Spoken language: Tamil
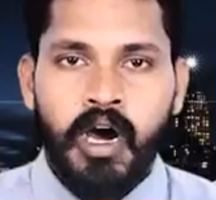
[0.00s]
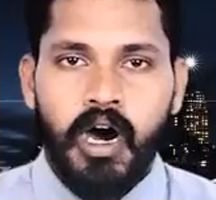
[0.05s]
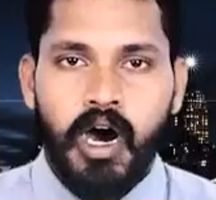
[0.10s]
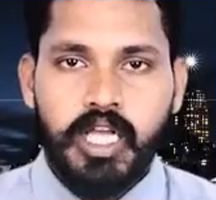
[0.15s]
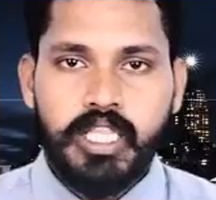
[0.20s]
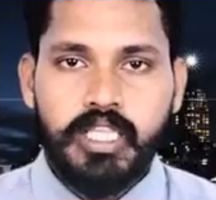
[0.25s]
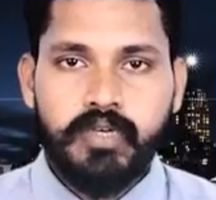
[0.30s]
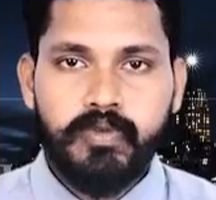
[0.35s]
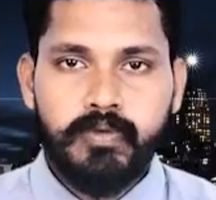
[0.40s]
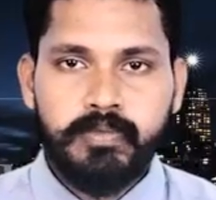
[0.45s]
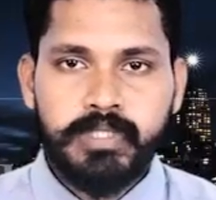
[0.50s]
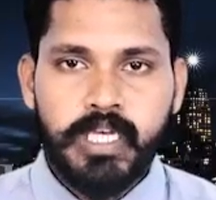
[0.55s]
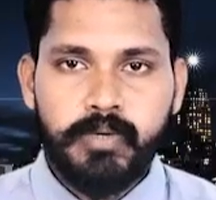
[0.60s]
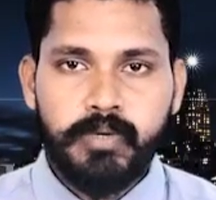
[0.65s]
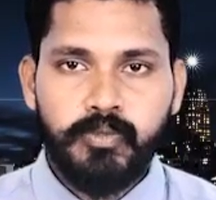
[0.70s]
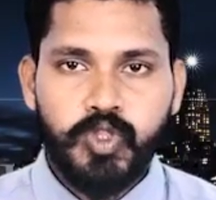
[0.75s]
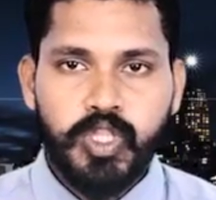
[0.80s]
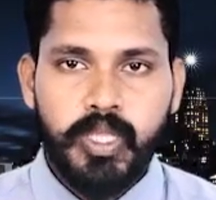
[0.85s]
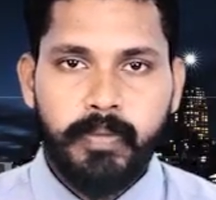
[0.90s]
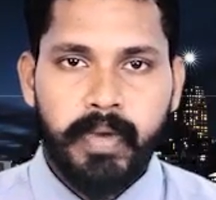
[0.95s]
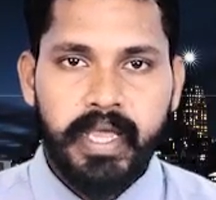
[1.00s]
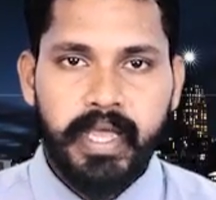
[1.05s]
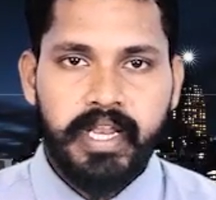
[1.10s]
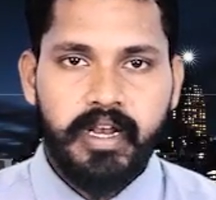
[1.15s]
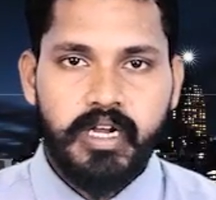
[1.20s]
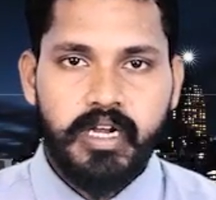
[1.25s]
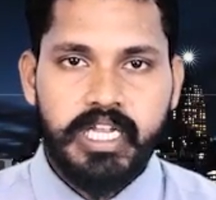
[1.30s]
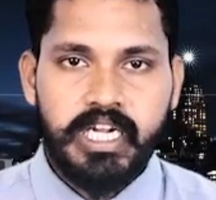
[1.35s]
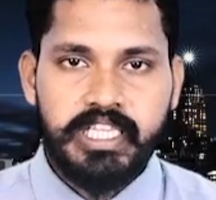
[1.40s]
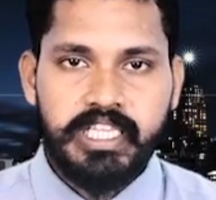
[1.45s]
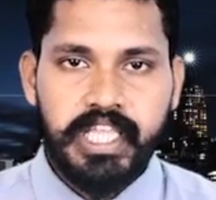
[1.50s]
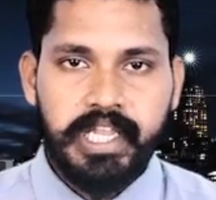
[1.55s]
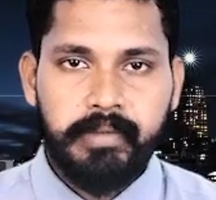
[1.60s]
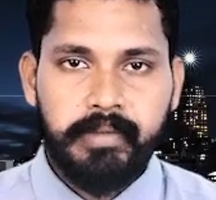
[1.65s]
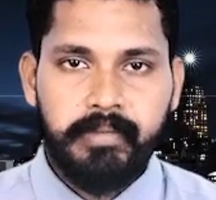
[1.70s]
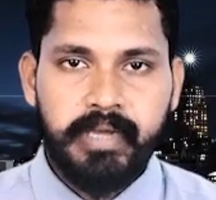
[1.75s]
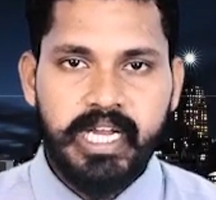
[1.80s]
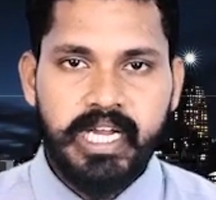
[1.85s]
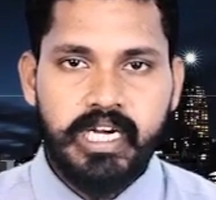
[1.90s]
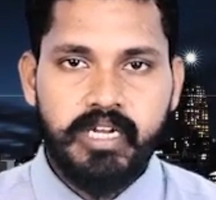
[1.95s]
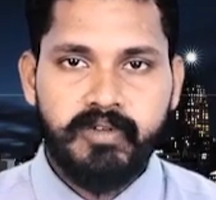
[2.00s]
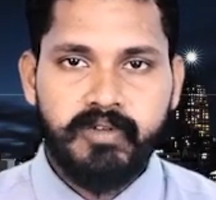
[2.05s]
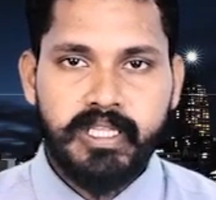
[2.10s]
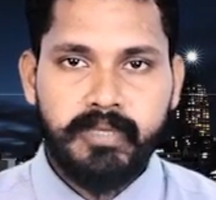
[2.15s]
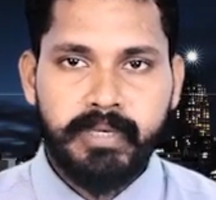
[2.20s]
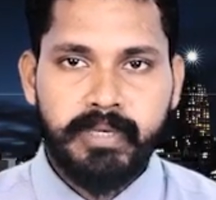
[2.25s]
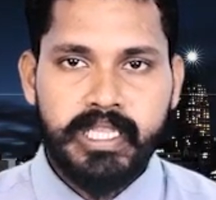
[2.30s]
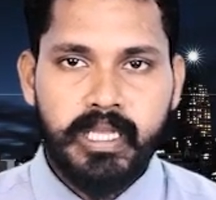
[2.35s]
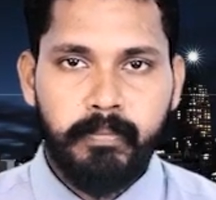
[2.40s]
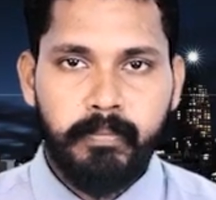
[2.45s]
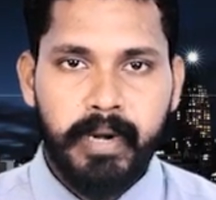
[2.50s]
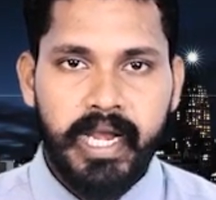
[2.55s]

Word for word: அதுவும் சமுத்தி பயனாளிகள் தெரிவு எழுபது வீதம்